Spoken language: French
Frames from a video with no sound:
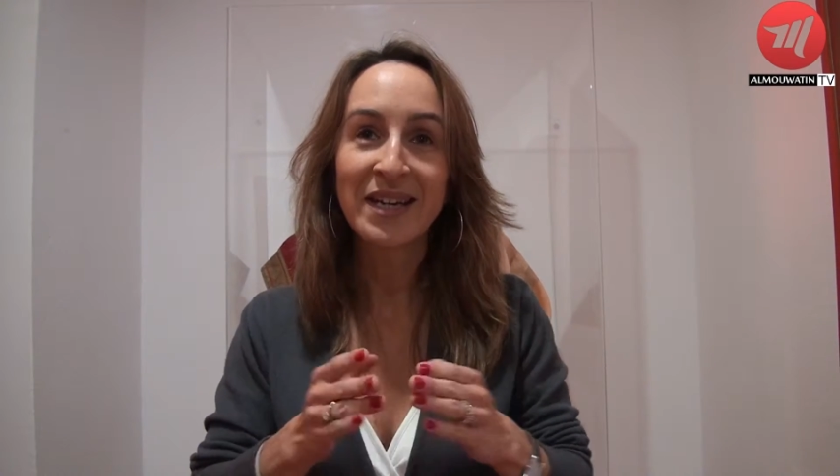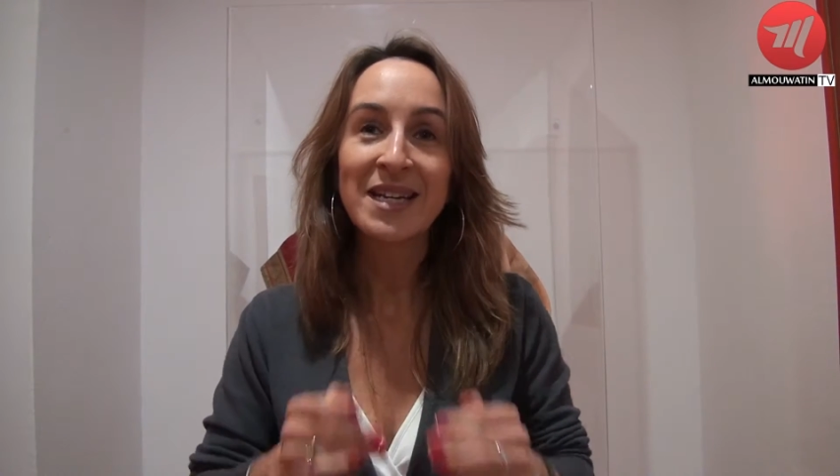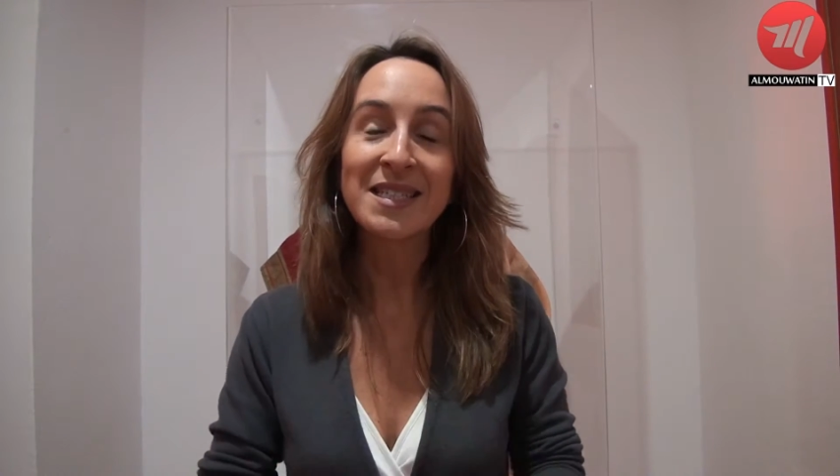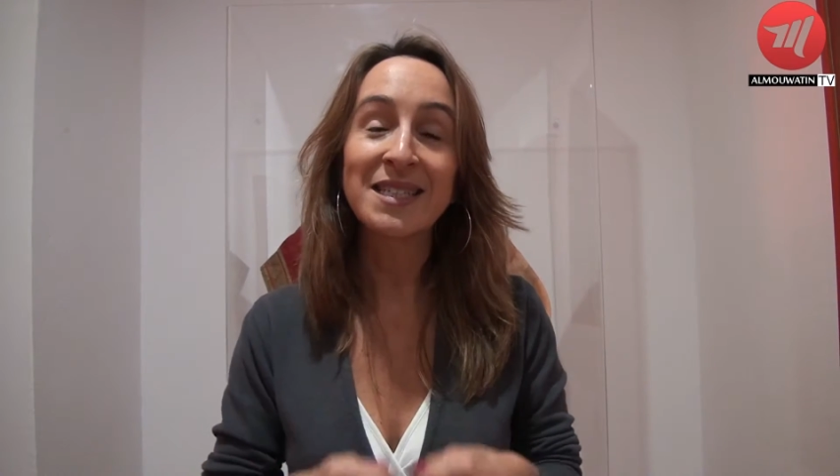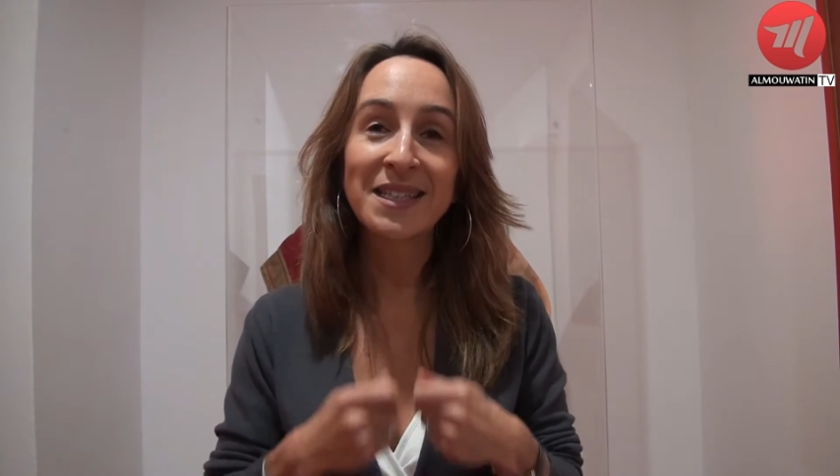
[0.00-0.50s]

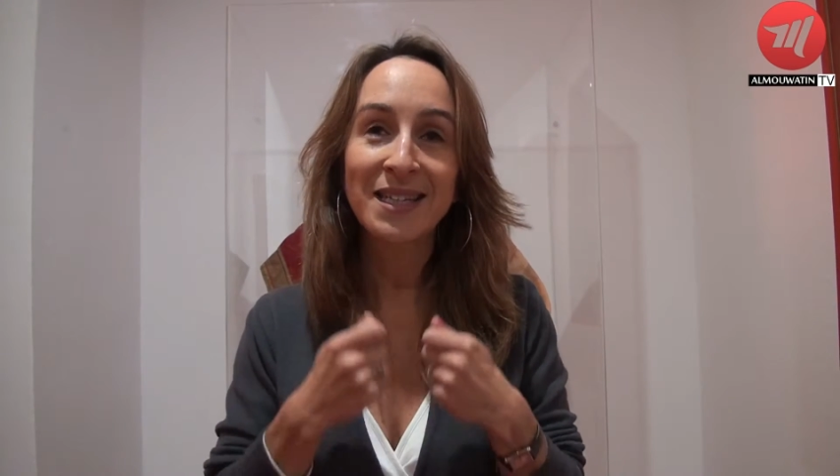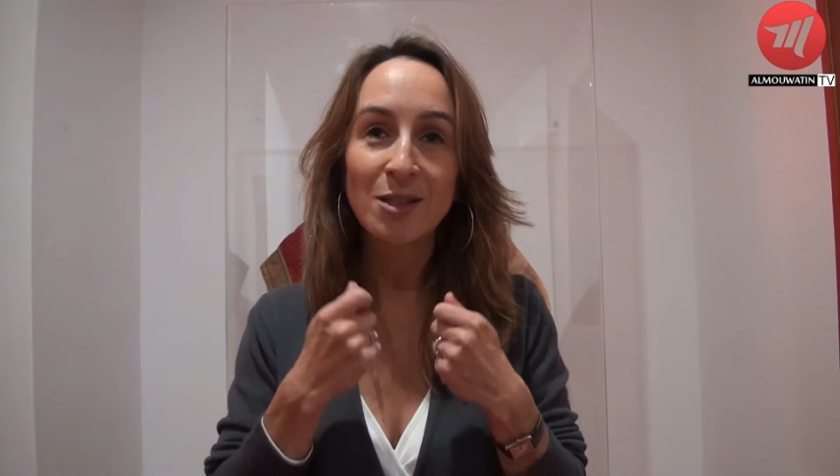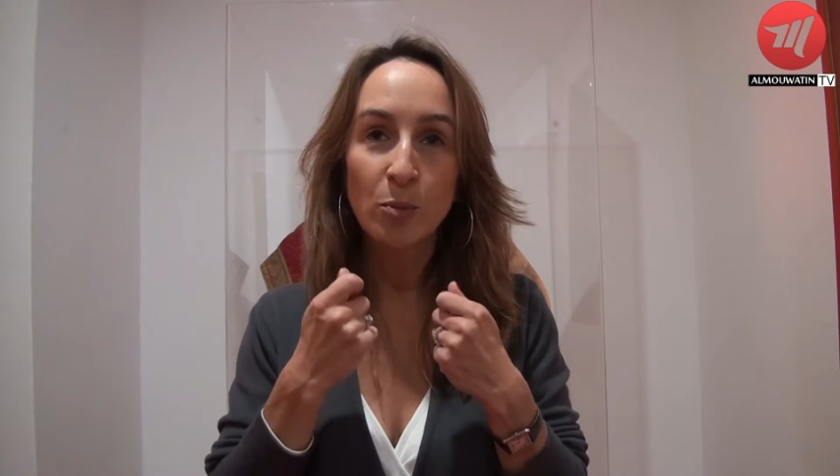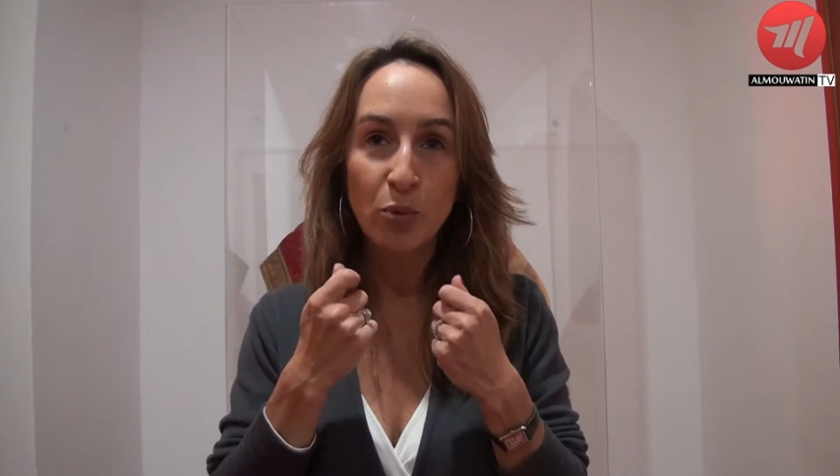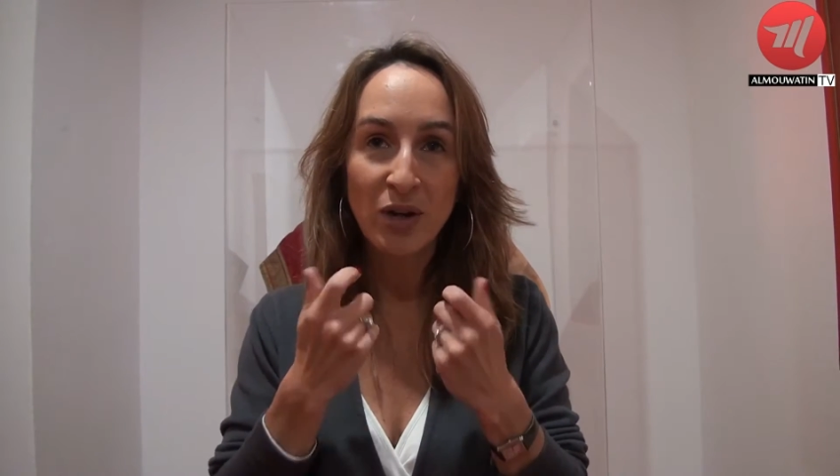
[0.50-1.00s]
Et c'est cet
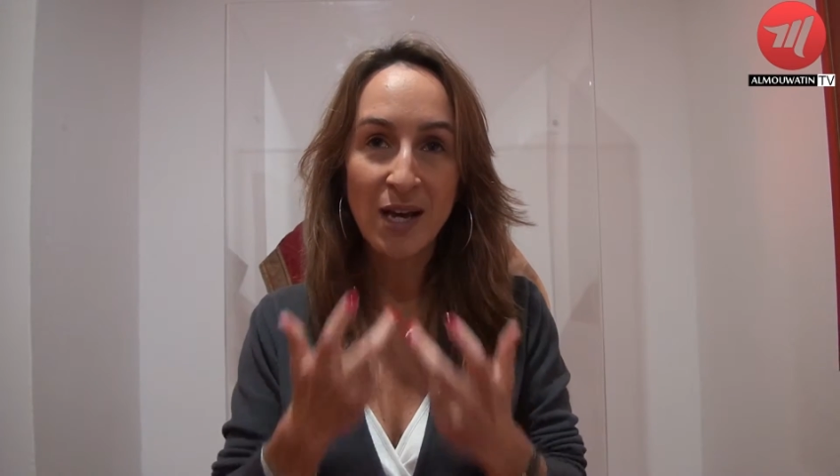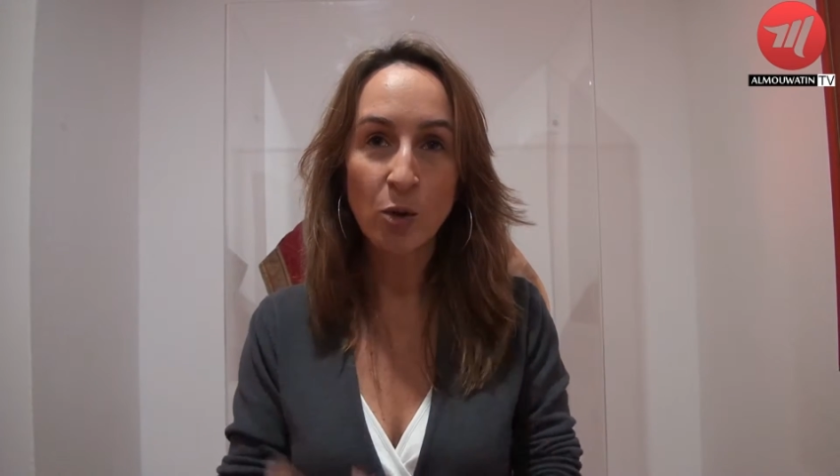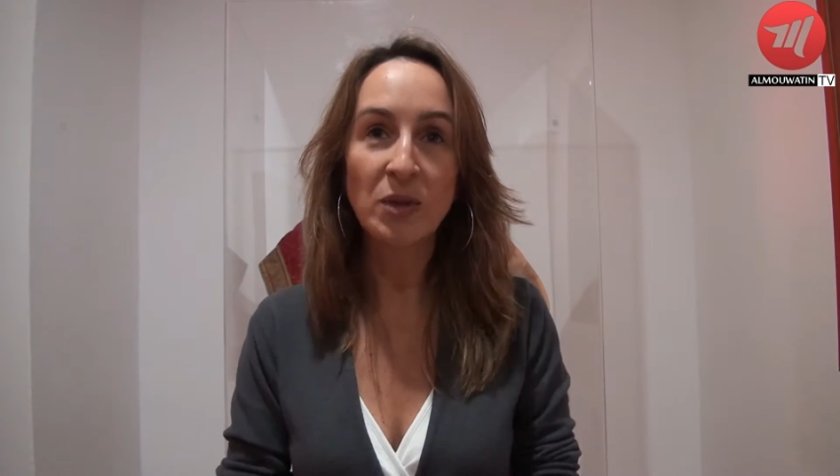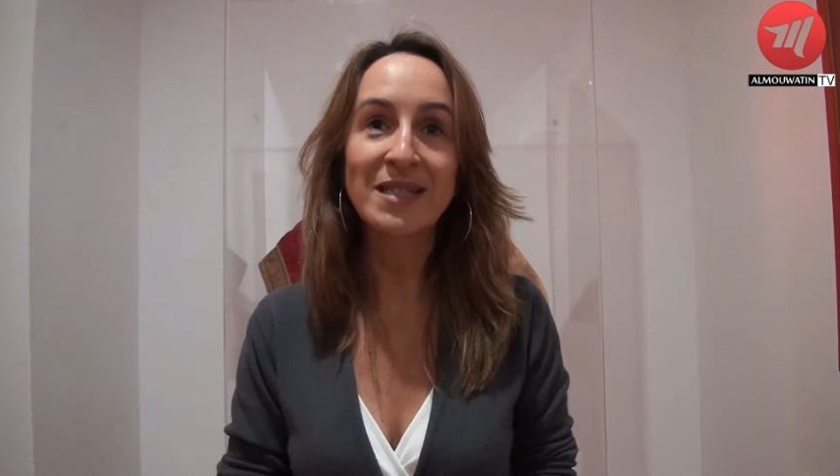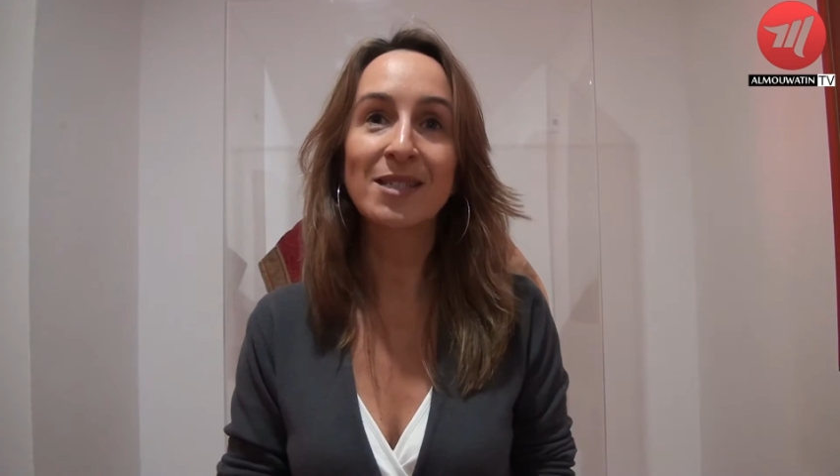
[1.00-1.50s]
exemple-là
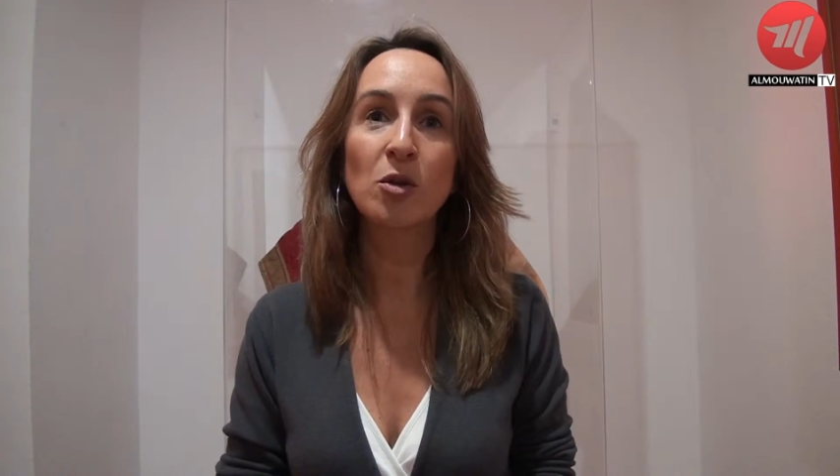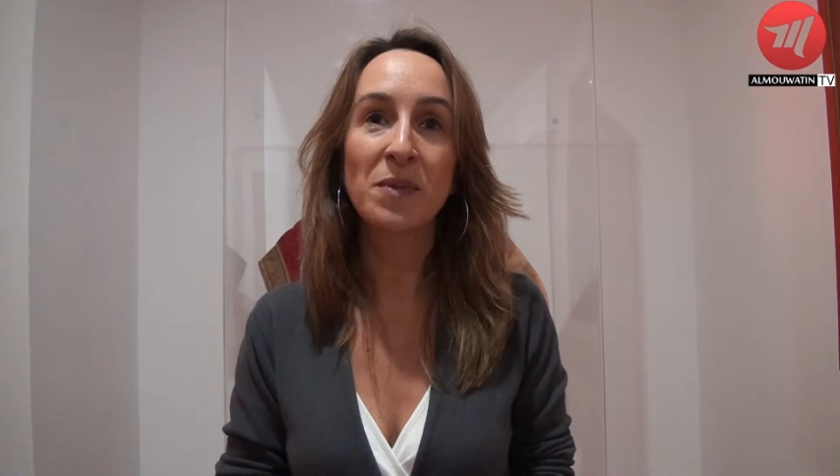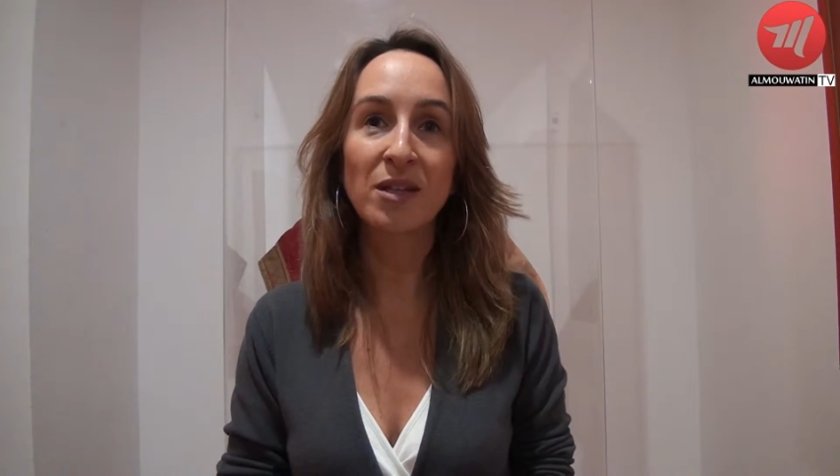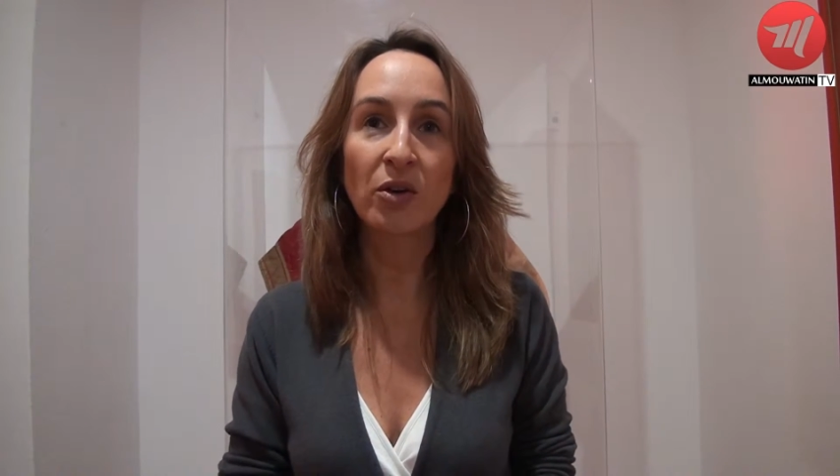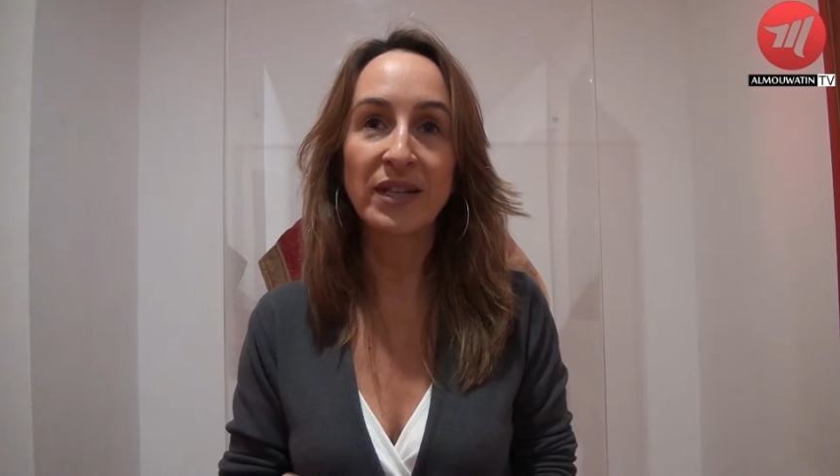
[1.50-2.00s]
qu'on essaie de mettre en